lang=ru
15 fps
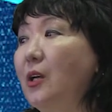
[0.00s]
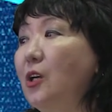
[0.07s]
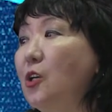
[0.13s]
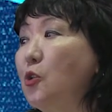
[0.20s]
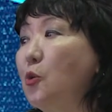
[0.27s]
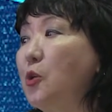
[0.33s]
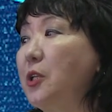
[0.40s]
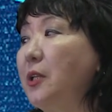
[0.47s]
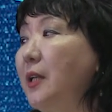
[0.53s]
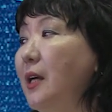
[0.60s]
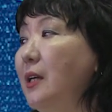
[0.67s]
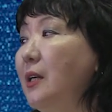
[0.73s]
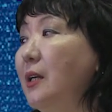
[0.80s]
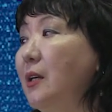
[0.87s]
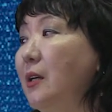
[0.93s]

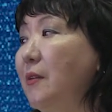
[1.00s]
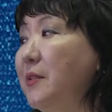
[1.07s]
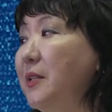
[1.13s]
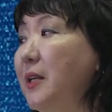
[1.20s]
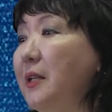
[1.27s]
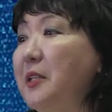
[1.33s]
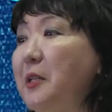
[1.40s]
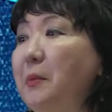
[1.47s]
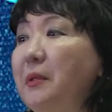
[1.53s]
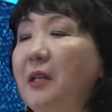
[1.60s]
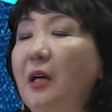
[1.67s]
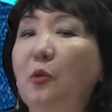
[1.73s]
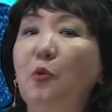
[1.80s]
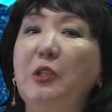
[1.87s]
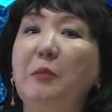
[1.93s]
Шукшина взял себе на
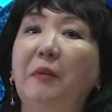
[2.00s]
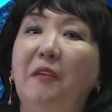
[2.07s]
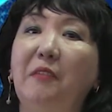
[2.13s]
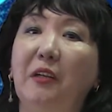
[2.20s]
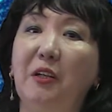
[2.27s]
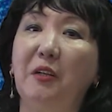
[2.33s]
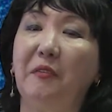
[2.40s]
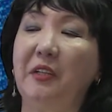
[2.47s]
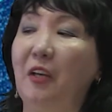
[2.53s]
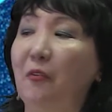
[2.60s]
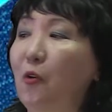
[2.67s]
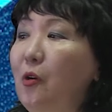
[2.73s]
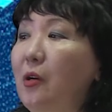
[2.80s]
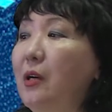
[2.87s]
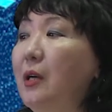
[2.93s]
курс, поверивший в
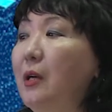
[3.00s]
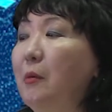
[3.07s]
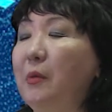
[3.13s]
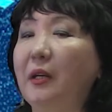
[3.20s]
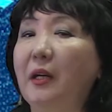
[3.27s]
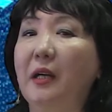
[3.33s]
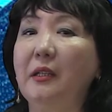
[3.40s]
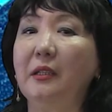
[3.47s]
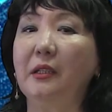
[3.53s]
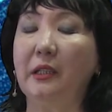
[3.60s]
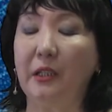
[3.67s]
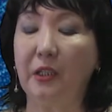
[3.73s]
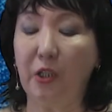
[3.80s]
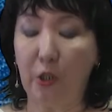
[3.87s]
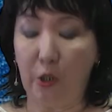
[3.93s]
него, Михаил
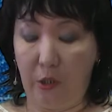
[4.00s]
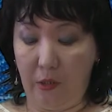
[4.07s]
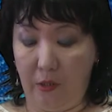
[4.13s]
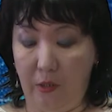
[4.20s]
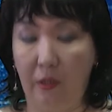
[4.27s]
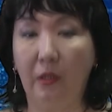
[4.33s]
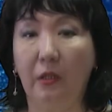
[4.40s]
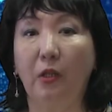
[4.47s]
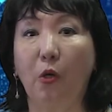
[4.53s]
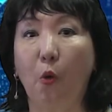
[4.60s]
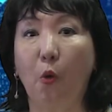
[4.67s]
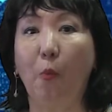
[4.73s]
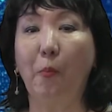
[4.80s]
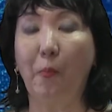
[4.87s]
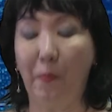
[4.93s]
Ильич Ром.